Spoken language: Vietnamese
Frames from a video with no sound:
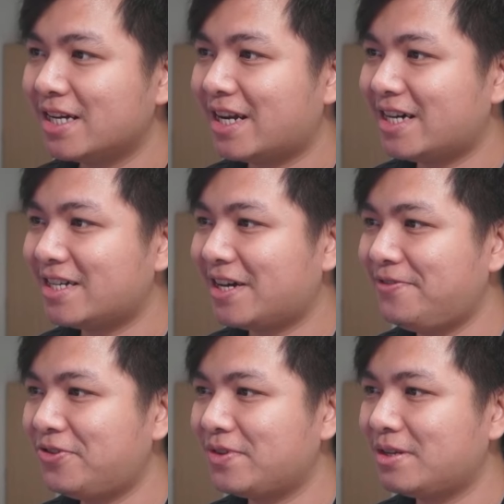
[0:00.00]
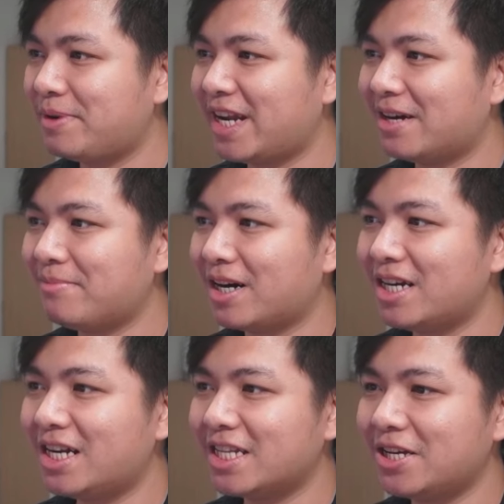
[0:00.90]
Đó, đây ví dụ như mình đang mở
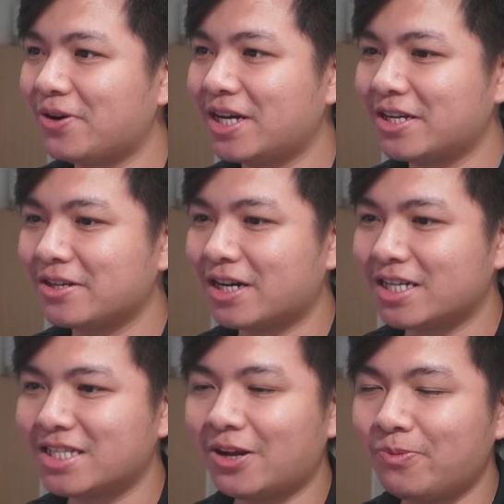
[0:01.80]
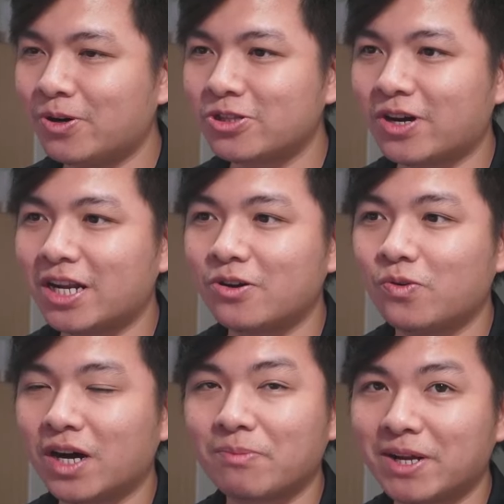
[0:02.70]
rất là nhiều hình à, stock hoàn toàn là
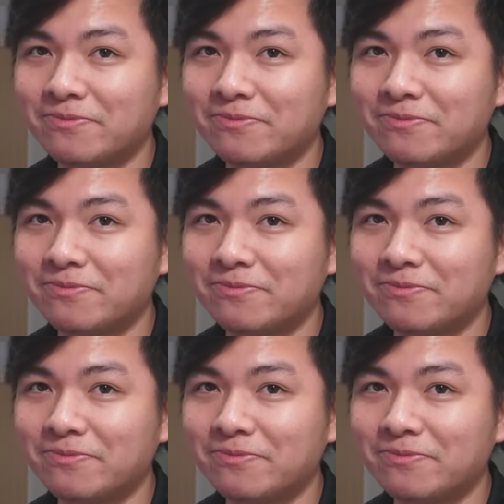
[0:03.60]
của Ngọc Long.